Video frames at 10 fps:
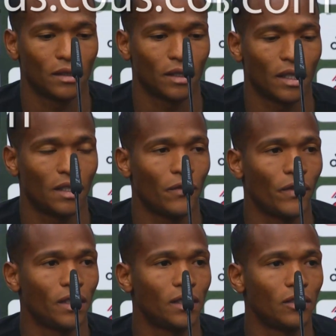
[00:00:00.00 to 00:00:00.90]
que es
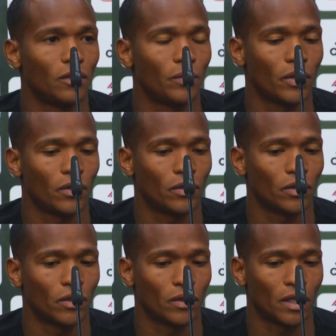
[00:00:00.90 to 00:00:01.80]
difícil, ¿no? Pero
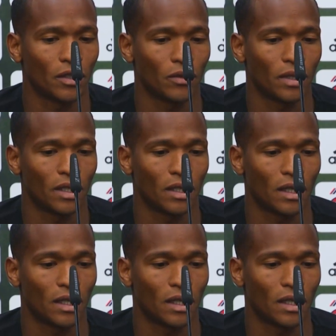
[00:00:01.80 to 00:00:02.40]
yo creo que ellos van a